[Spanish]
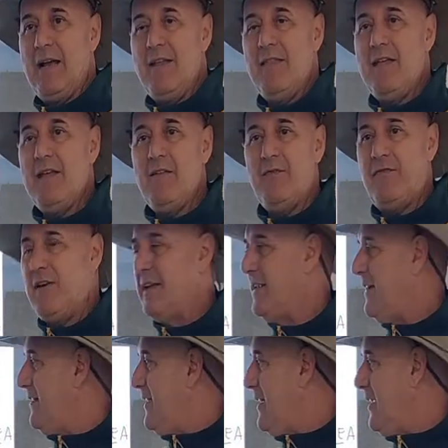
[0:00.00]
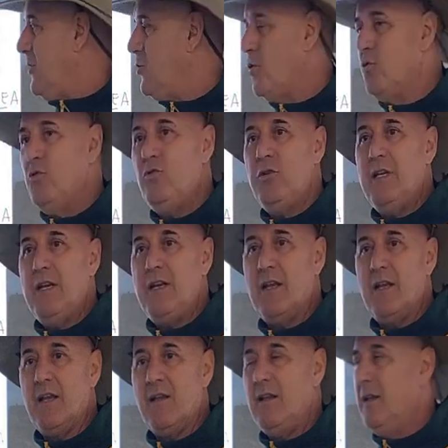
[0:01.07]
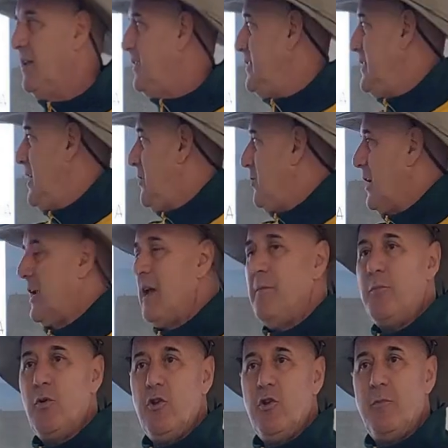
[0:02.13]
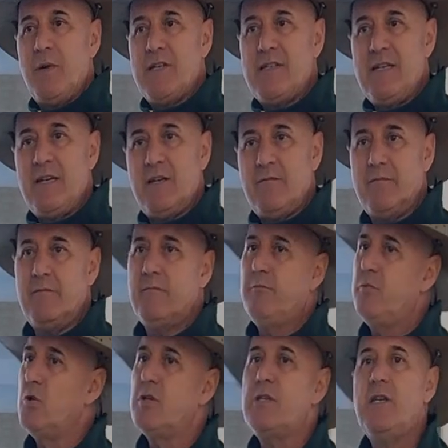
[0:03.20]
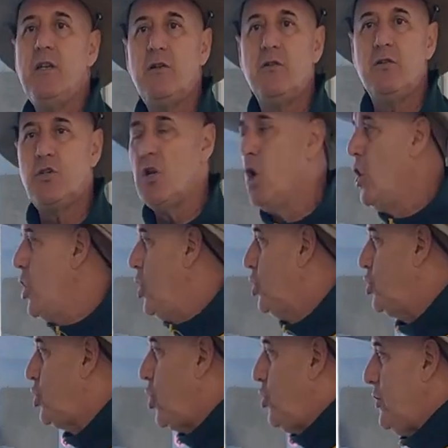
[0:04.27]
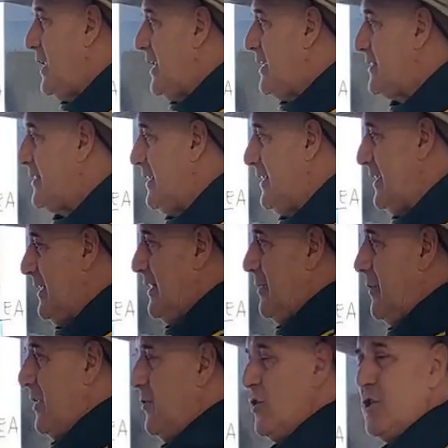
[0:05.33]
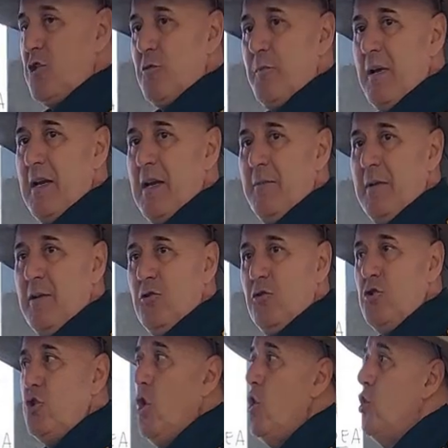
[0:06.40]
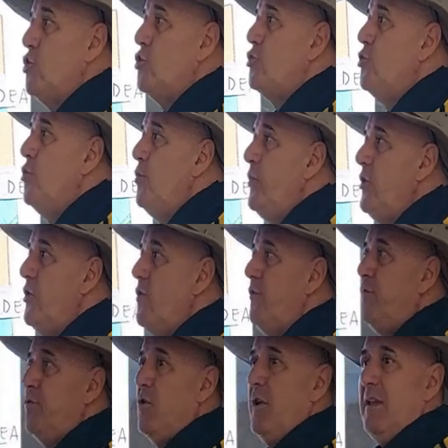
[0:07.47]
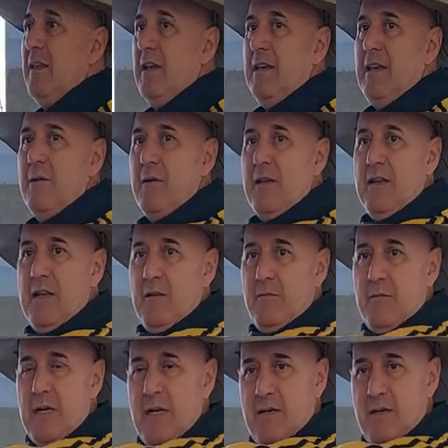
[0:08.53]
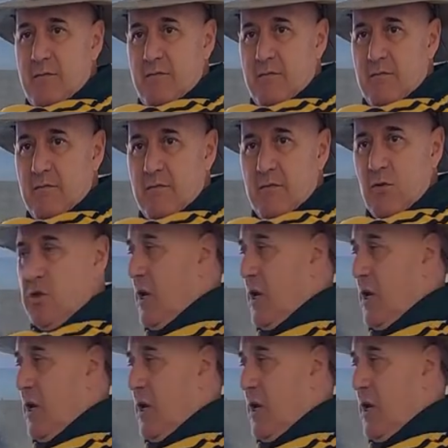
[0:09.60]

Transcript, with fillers: plegada, fallada y con un dique. ¿Y ahora qué ha podido pasar? Pues chicos, toda la serie, debido a estos plegamentos, subió fuera del nivel del mar.